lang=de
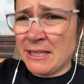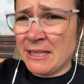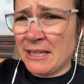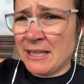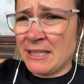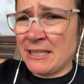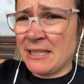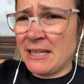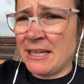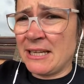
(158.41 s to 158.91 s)
Ich
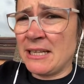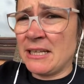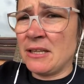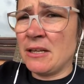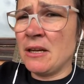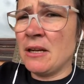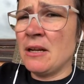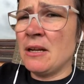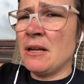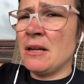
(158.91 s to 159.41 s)
hatte
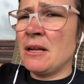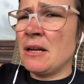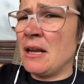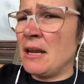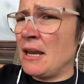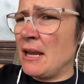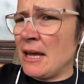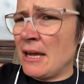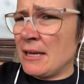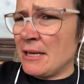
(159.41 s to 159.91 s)
einen
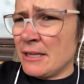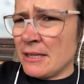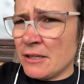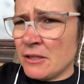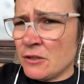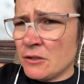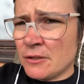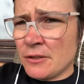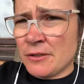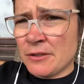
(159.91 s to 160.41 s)

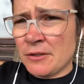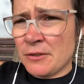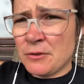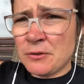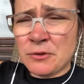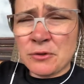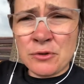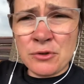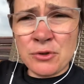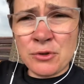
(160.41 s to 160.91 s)

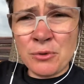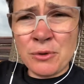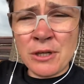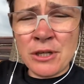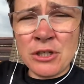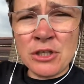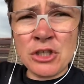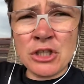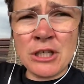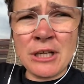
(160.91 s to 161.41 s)
lalligen
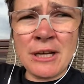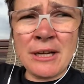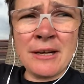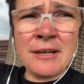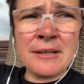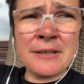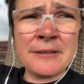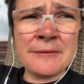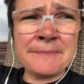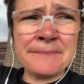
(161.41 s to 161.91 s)

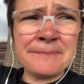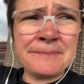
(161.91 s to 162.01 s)
Zungenschlag